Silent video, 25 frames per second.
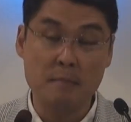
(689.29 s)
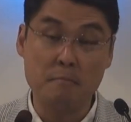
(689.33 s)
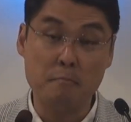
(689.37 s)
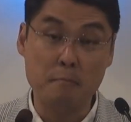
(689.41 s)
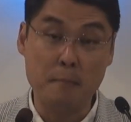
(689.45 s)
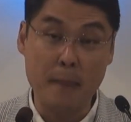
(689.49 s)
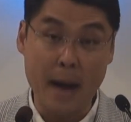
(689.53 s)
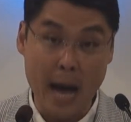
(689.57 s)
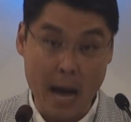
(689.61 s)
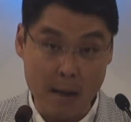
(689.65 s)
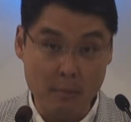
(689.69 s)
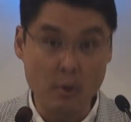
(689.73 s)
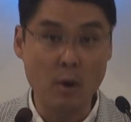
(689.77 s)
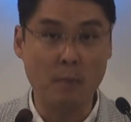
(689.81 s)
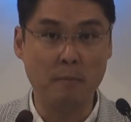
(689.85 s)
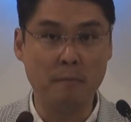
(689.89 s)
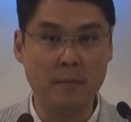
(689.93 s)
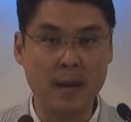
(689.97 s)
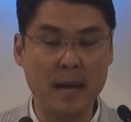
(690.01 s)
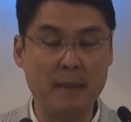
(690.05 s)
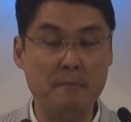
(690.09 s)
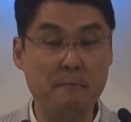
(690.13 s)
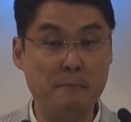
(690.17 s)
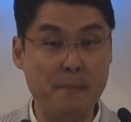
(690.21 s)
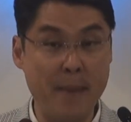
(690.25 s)

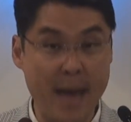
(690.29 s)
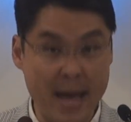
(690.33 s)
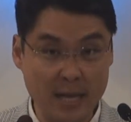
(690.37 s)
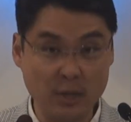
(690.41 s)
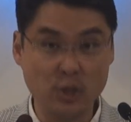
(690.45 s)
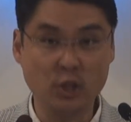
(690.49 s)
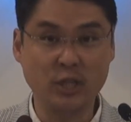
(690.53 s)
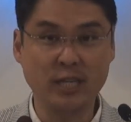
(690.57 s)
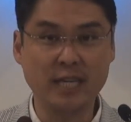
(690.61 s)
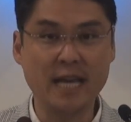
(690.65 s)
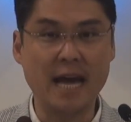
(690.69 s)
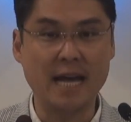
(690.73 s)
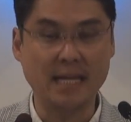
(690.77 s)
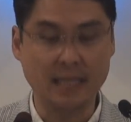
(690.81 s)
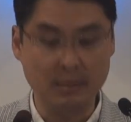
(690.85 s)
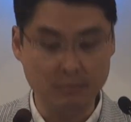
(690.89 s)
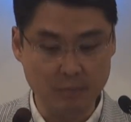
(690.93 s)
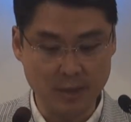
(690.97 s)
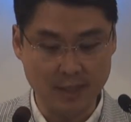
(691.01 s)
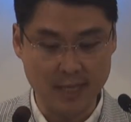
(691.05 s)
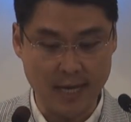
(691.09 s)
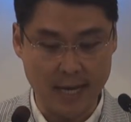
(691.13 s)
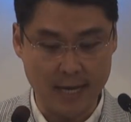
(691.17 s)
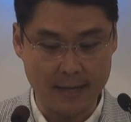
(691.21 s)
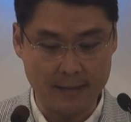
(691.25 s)
마법, 매직이
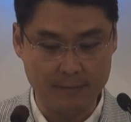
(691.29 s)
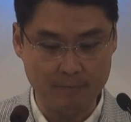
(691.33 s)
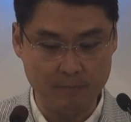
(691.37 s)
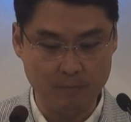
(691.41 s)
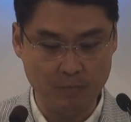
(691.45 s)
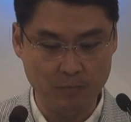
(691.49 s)
아닙니다.